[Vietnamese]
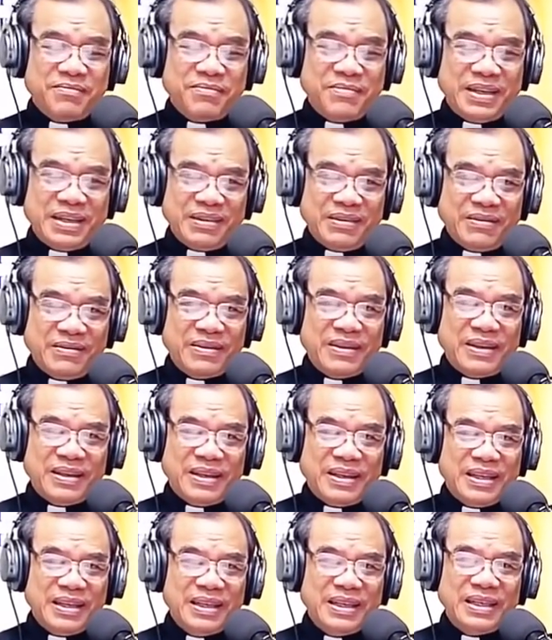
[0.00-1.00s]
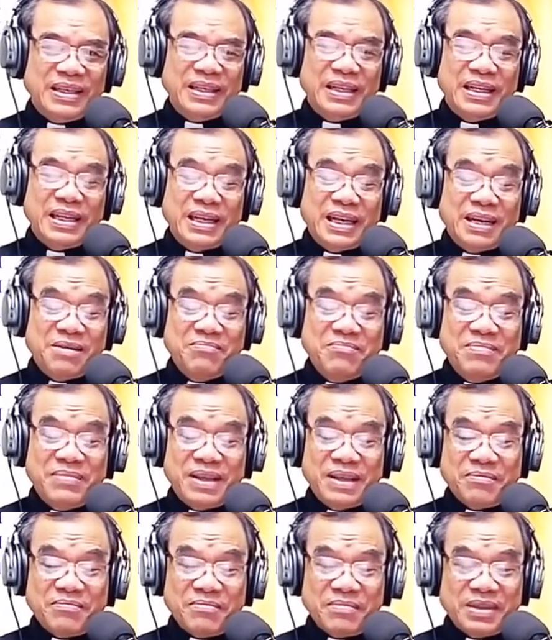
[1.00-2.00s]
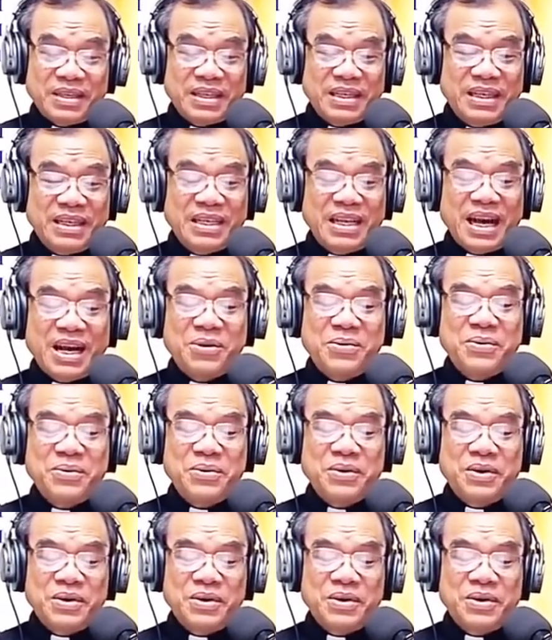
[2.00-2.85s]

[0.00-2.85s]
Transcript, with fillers: mình hiện diện âm thầm kín đáo